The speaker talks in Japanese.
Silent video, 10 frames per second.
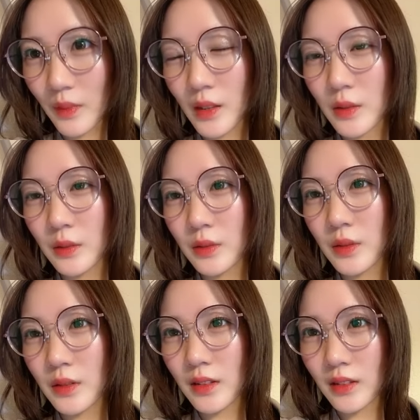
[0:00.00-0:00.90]
そう
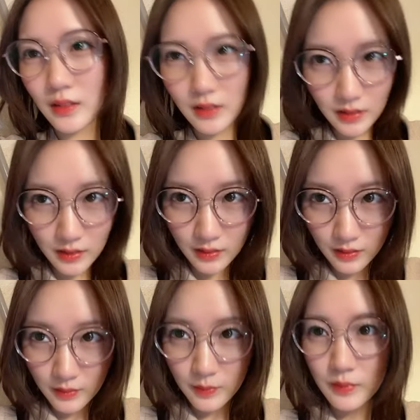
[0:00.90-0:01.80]
太ったんです
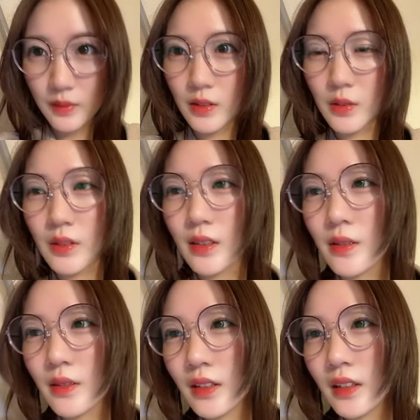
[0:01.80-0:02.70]
ちょっとさ
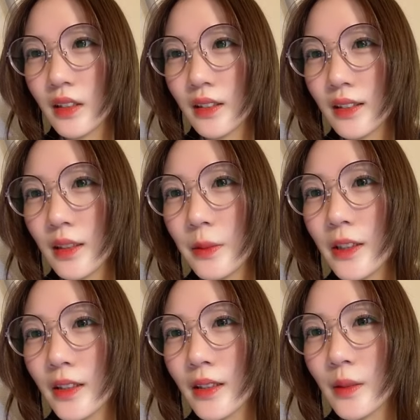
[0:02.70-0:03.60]
すがにやば
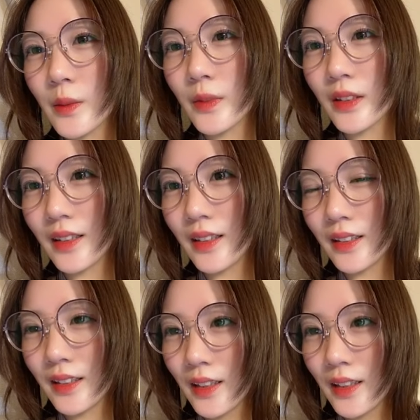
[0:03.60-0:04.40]
いなと思って